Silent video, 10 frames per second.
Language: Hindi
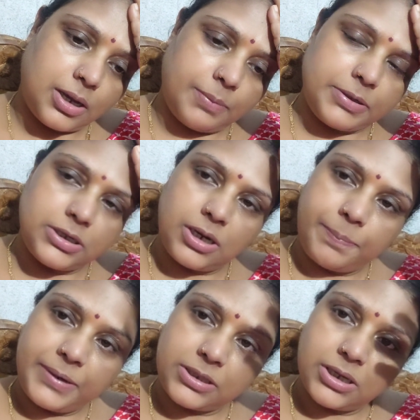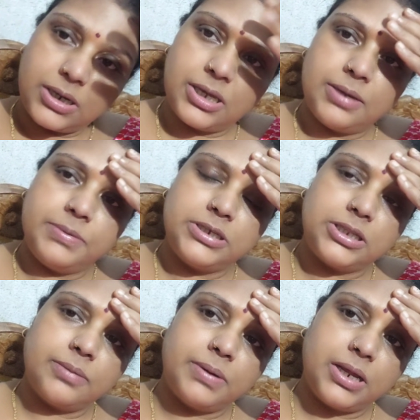अब इतने घर फिर थक गए हमें
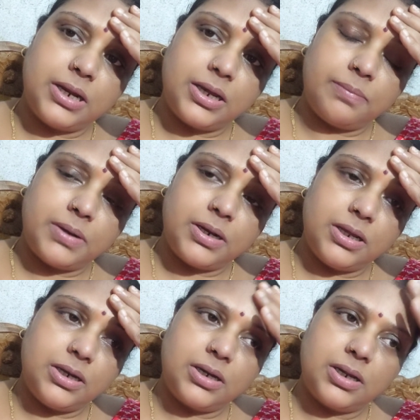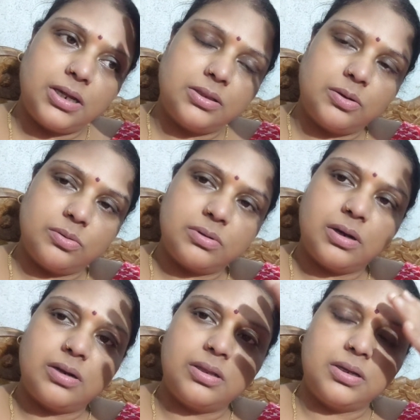जाता बनाने का मन नहीं कर रहा है तो और
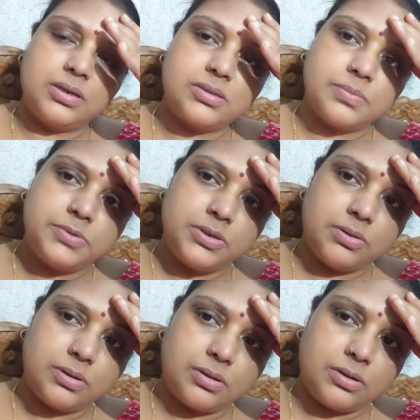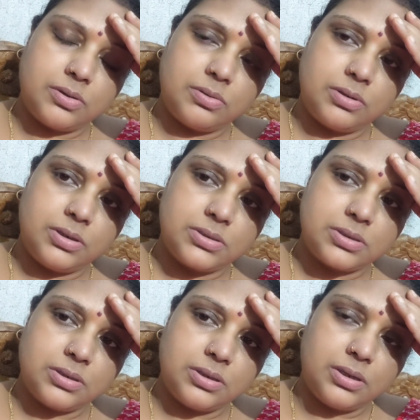कर देने की सब्जी ऑर्डर कर दो कहीं से